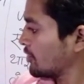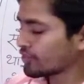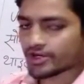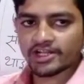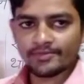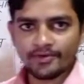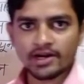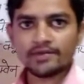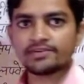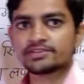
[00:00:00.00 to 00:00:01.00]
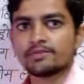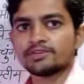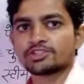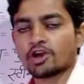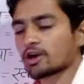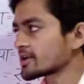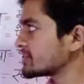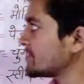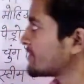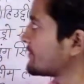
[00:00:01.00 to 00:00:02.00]
तो चलिए फटाफट से हम स्टार्ट
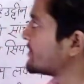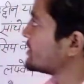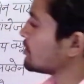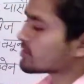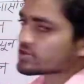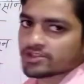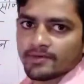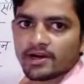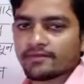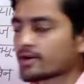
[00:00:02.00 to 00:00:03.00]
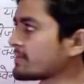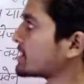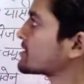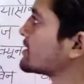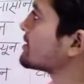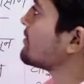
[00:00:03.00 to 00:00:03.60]
करते हैं अपना वीडियो समय न बर्बाद करते